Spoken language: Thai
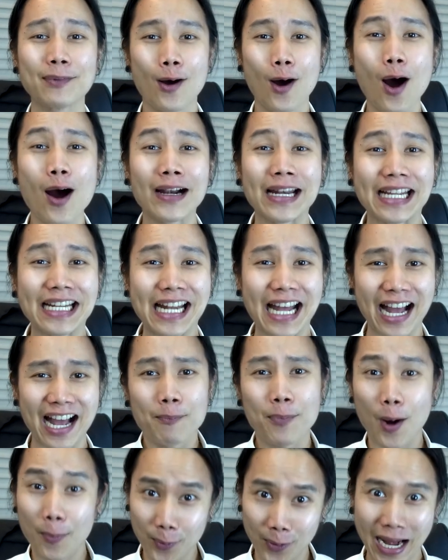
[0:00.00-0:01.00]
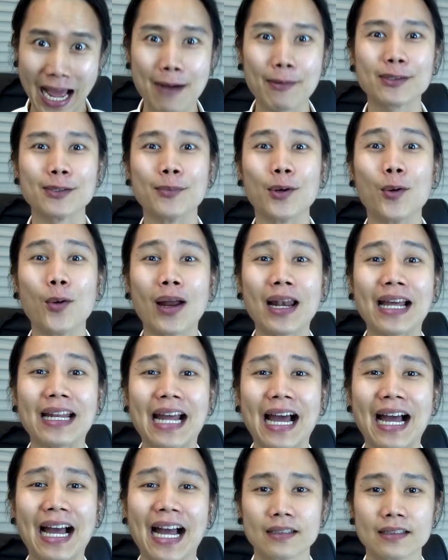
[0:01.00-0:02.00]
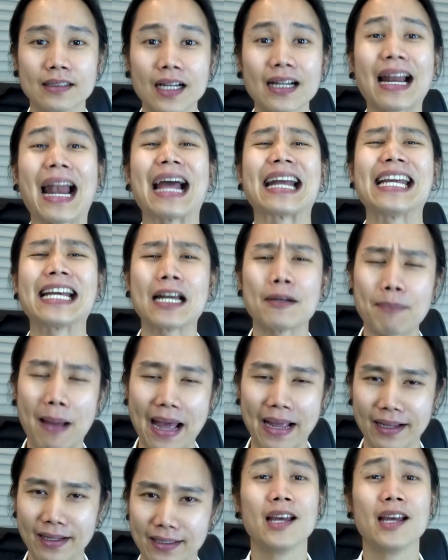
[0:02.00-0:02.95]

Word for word: ห้องนี้เนี่ยพอปูล่าพอสมควรเลยนะ ก็คลายเครียดกันไป